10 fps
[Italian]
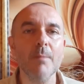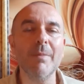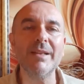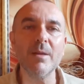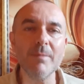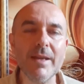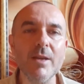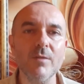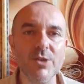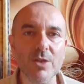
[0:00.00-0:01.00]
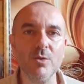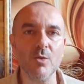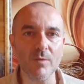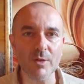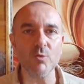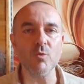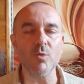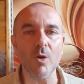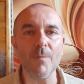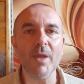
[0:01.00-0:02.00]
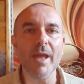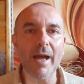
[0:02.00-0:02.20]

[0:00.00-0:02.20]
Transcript: ma dal 1991